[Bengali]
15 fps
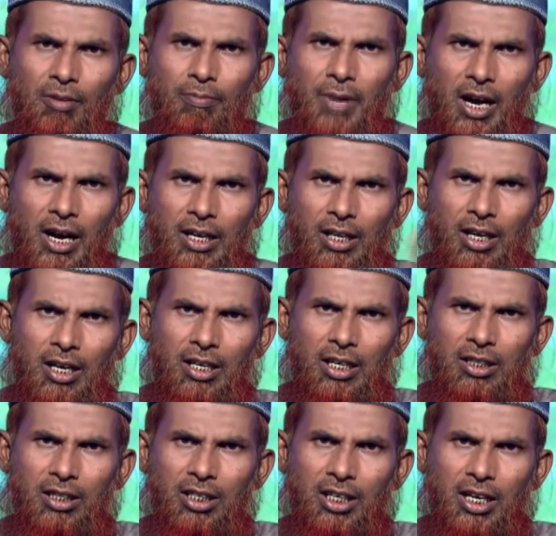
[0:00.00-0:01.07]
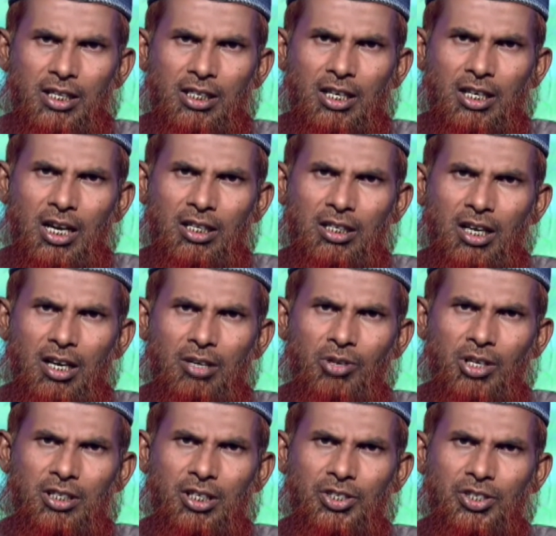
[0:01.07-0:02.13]
পাহাড়ের আড়াল থেকে একটা কান্নার
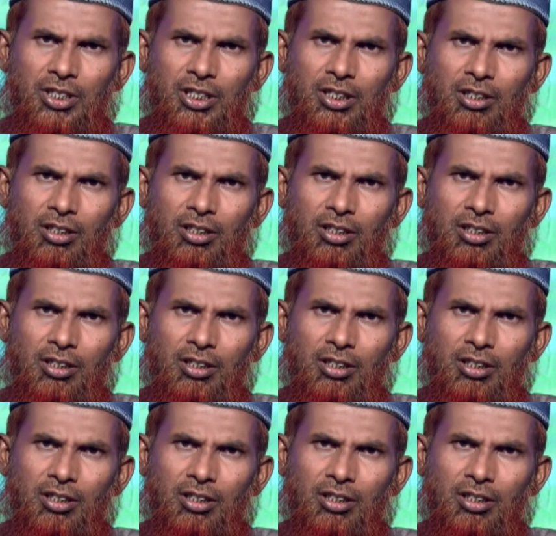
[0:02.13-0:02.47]
আওয়াজ আসছে